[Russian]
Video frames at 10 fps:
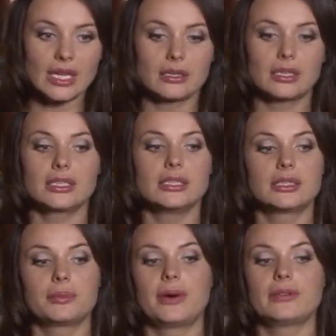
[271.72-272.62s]

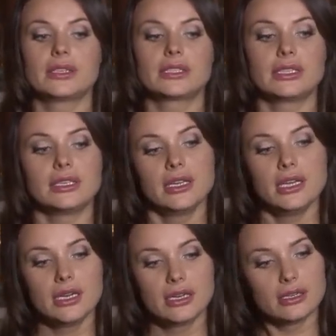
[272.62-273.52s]
какие-то повадки
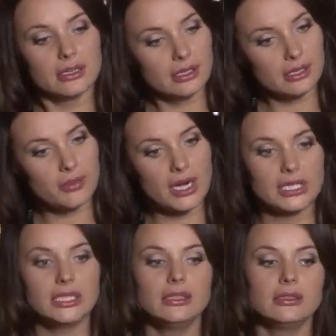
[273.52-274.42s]
а,
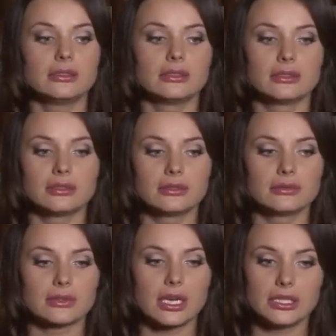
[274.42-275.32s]
мои, а,
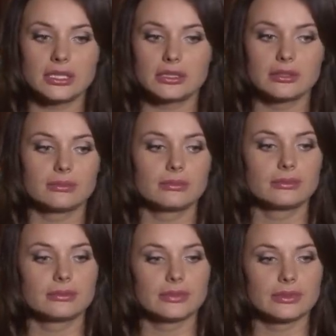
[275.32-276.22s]
какие-то
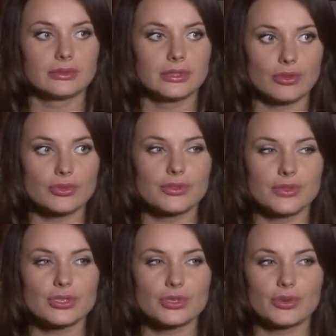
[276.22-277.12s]
я уже
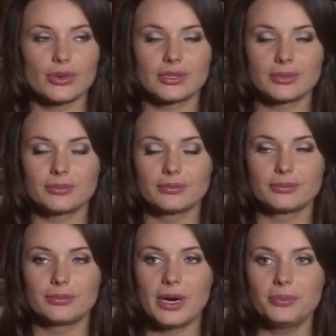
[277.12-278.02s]
вижу, что от
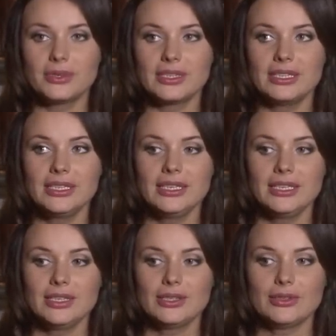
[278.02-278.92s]
папы.
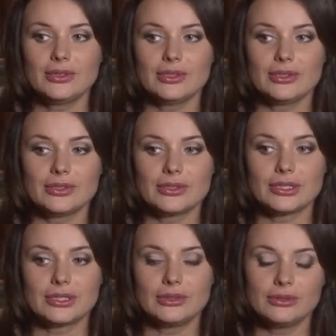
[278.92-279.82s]

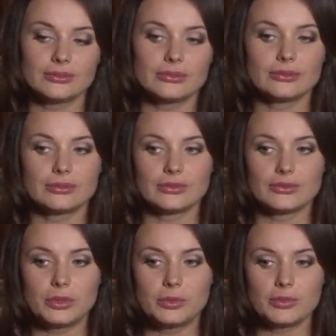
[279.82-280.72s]
А, Но ну,
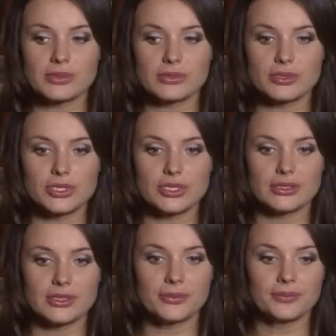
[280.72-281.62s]
в любом случае
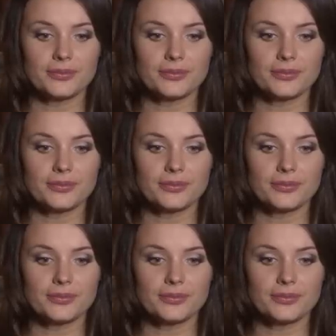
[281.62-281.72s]
это